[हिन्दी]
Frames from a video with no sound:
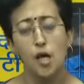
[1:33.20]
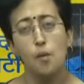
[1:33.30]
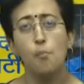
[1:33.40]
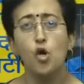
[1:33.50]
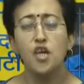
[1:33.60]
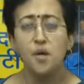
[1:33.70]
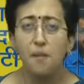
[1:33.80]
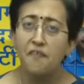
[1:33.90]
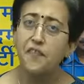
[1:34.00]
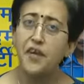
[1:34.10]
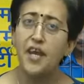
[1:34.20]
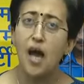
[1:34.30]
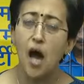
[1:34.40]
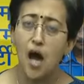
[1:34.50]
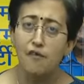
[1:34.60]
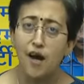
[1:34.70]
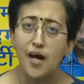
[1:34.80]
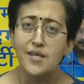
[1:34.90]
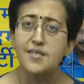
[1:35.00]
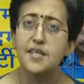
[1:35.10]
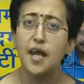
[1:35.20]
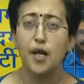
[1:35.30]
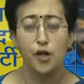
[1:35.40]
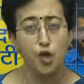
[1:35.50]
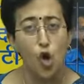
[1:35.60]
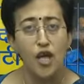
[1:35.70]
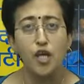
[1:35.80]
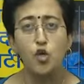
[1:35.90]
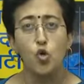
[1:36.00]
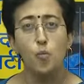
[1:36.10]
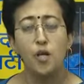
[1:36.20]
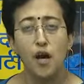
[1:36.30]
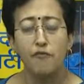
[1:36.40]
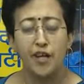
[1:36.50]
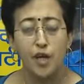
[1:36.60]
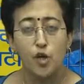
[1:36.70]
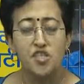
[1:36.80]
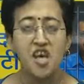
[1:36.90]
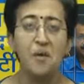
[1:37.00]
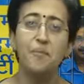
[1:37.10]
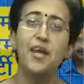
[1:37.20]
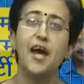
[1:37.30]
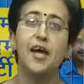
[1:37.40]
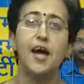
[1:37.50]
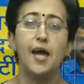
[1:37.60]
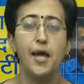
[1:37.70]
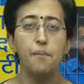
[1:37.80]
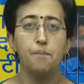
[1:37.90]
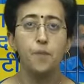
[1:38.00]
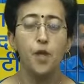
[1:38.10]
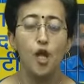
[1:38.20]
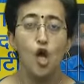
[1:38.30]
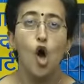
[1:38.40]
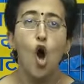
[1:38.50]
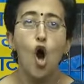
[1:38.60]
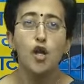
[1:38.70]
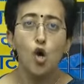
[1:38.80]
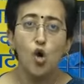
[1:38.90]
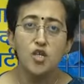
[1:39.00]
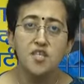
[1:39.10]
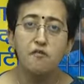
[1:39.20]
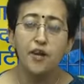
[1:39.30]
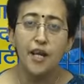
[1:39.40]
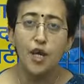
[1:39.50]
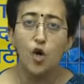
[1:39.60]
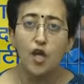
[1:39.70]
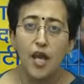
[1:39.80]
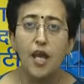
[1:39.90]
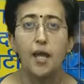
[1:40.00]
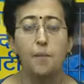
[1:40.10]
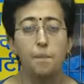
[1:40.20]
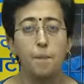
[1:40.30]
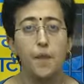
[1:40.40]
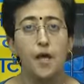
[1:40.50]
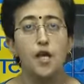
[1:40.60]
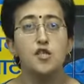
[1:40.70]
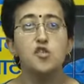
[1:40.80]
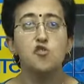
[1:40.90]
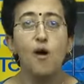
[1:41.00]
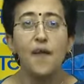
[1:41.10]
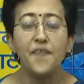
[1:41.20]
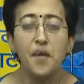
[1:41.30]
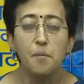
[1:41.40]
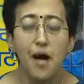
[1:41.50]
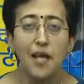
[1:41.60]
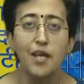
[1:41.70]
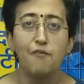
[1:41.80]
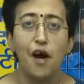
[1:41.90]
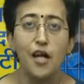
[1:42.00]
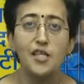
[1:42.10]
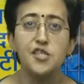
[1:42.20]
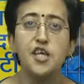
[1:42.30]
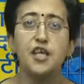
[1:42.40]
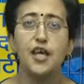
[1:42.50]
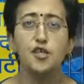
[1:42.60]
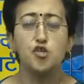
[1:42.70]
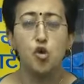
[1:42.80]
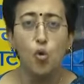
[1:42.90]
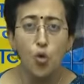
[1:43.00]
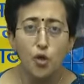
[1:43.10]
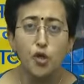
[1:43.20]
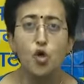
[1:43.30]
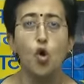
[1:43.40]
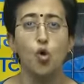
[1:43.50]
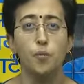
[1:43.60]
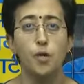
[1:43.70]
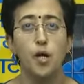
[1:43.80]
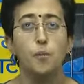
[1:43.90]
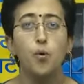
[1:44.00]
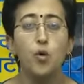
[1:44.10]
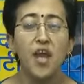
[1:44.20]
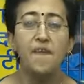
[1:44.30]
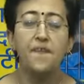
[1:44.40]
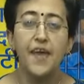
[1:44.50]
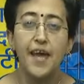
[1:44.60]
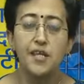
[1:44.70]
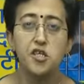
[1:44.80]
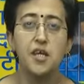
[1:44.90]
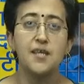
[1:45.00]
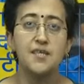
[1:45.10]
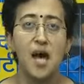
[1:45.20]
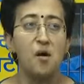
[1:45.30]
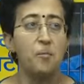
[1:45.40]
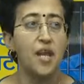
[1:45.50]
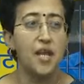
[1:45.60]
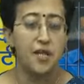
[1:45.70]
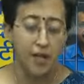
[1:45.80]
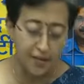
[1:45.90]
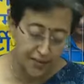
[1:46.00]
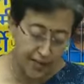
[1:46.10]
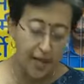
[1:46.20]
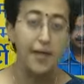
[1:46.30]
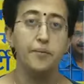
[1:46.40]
मुख्यमंत्री आवास के ड्राइंग रूम का वीडियो सामने आया है और उस वीडियो ने स्वाति मालीवाल जी के झूठ को पूरे देश के सामने रख दिया है